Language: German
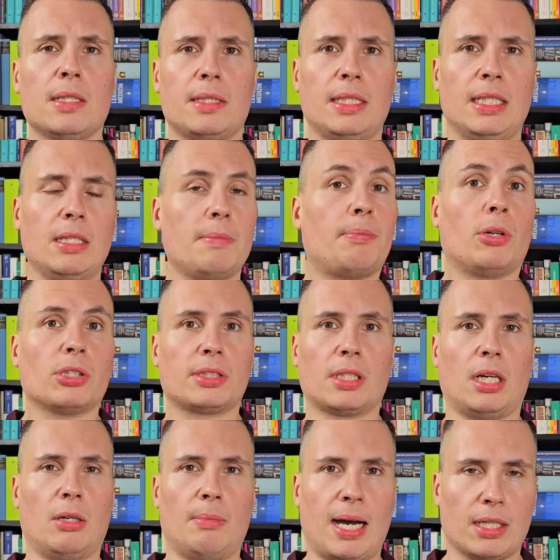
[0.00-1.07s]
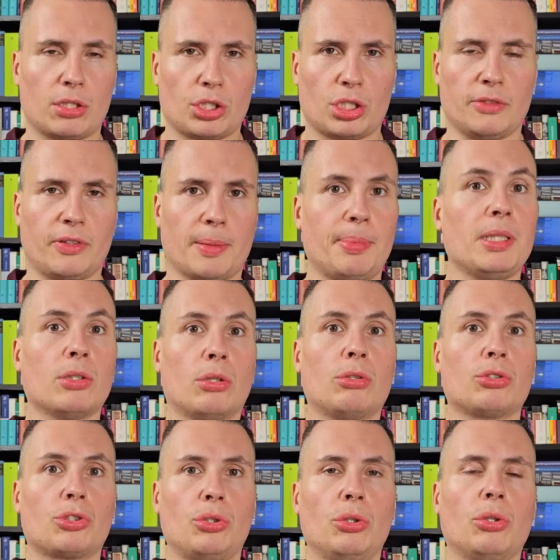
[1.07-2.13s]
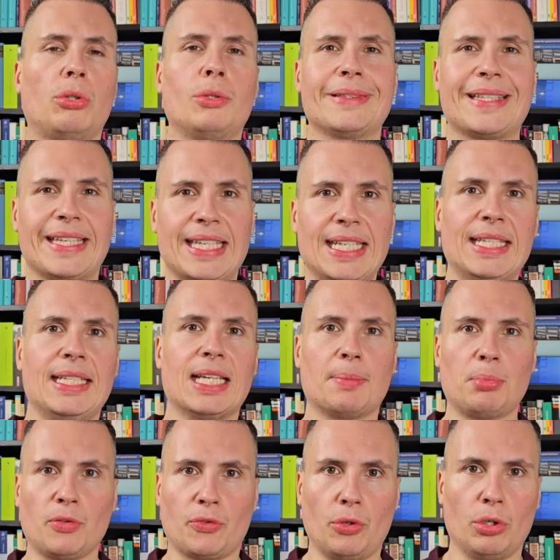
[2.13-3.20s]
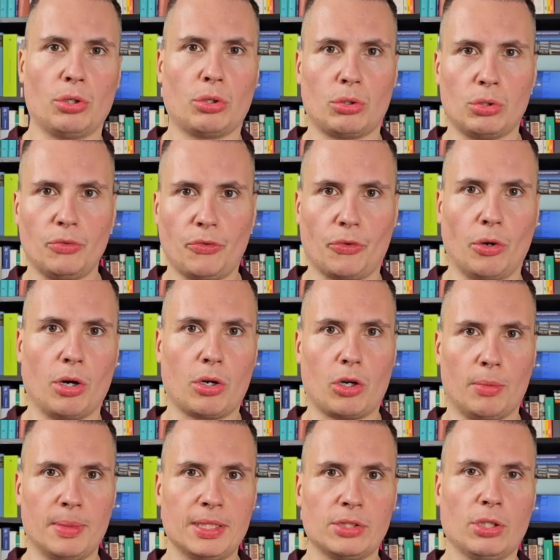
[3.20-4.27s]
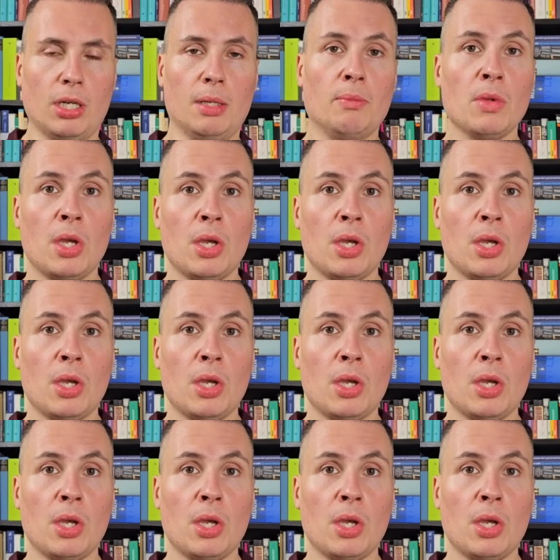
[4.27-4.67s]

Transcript: die posttraumatische Verbitterungsstörung in der Bevölkerung vorkommen soll.